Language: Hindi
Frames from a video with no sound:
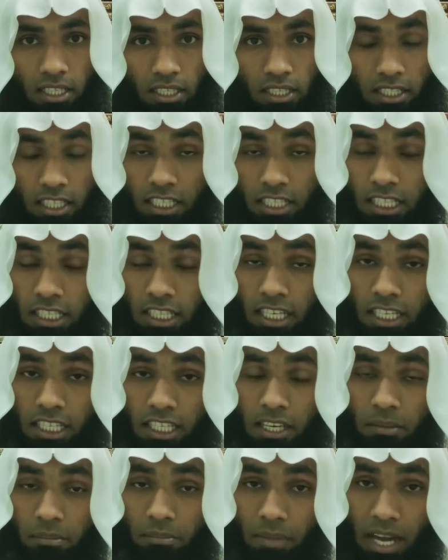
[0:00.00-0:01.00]
देखिए
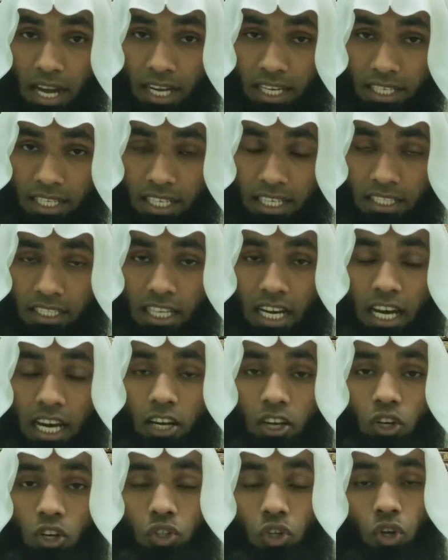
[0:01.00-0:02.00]
कि मेहर का
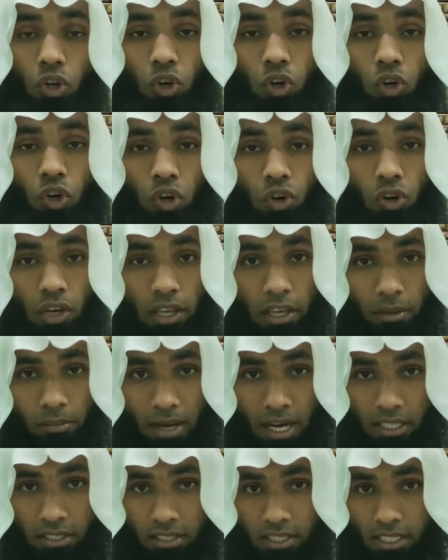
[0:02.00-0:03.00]
ताल्लुक हकूक
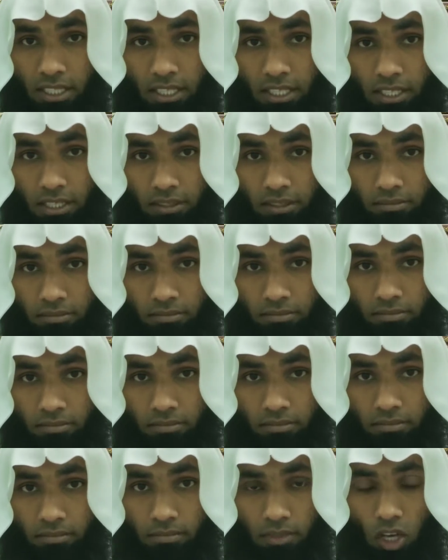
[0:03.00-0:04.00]
इबाद से है
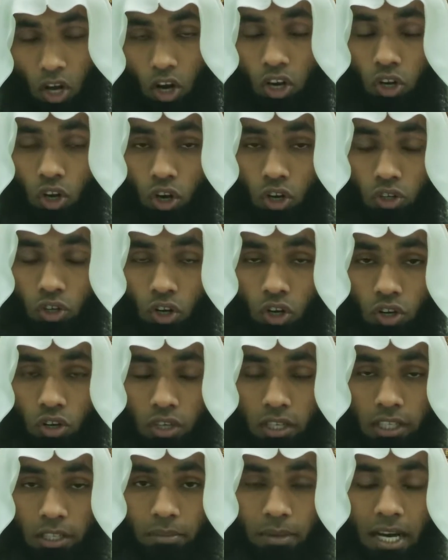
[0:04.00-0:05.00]
और हकूक़
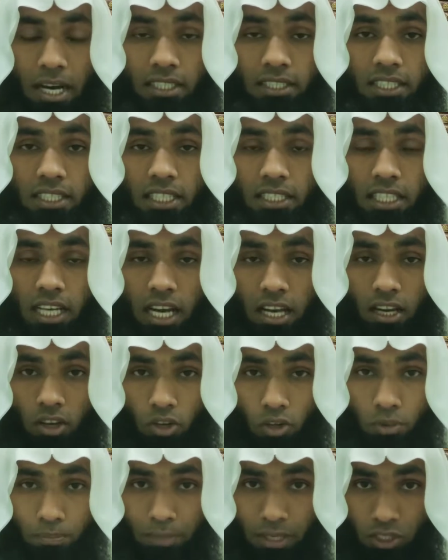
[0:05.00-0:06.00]
इबाद का
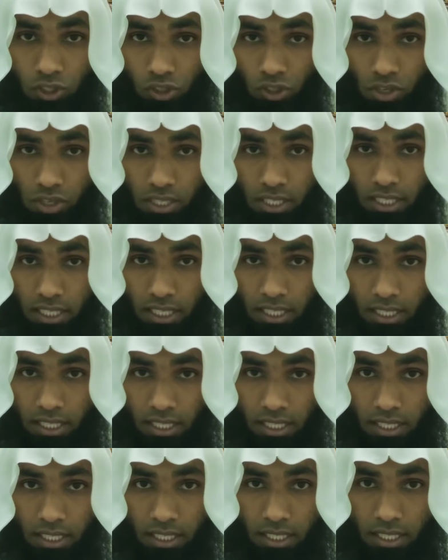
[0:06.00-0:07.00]
ताल्लुक बंदों से है
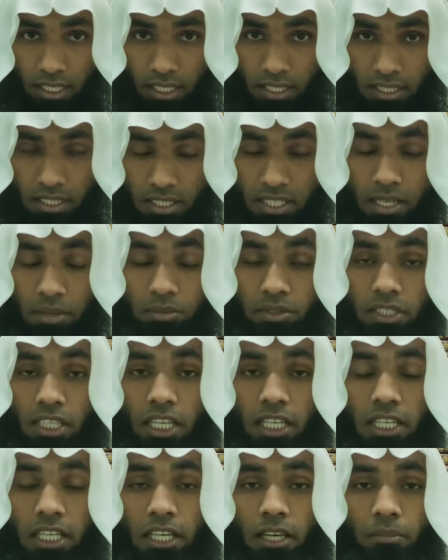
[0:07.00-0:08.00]
जब
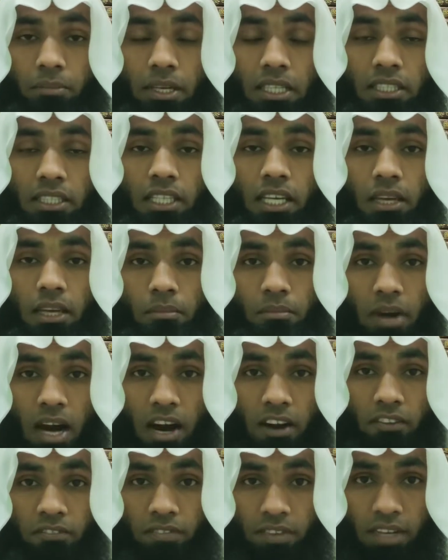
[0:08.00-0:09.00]
तक के बंदे
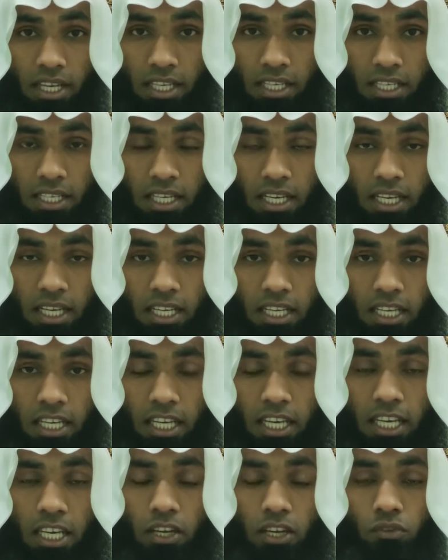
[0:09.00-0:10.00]
माफ नहीं करेंगे
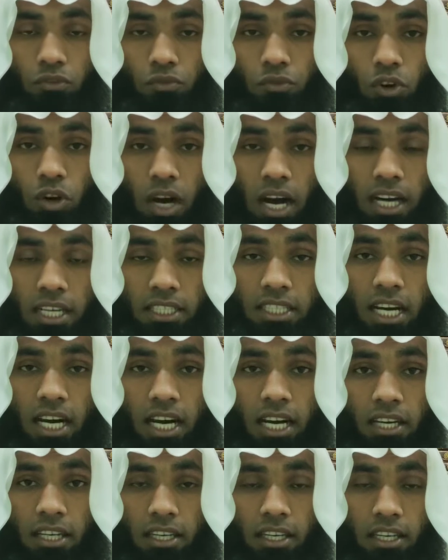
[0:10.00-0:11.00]
वो अदा
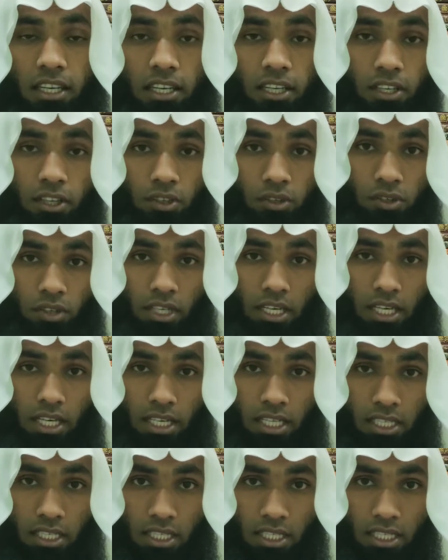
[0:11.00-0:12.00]
नहीं होगा
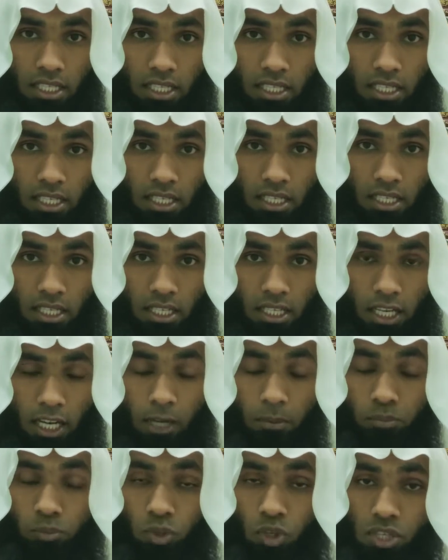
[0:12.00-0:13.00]

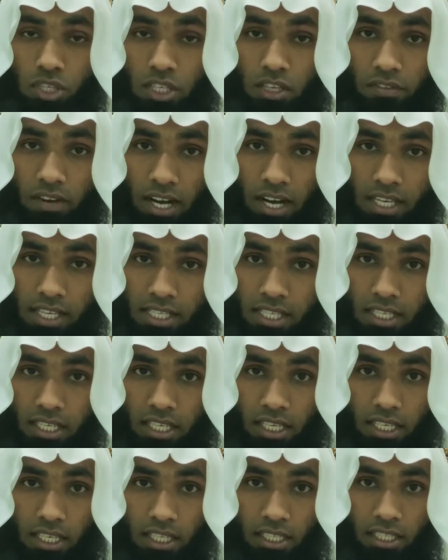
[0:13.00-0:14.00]
अब तो सिवाय
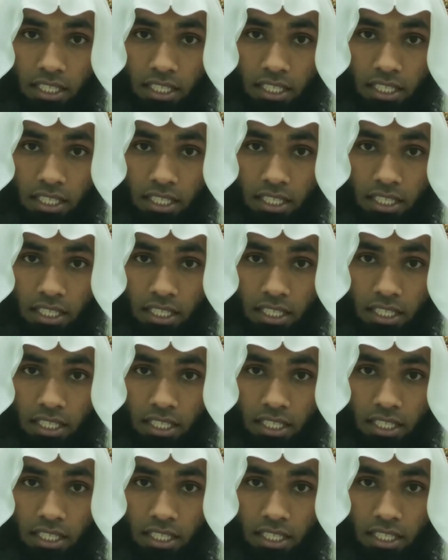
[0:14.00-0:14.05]
इसके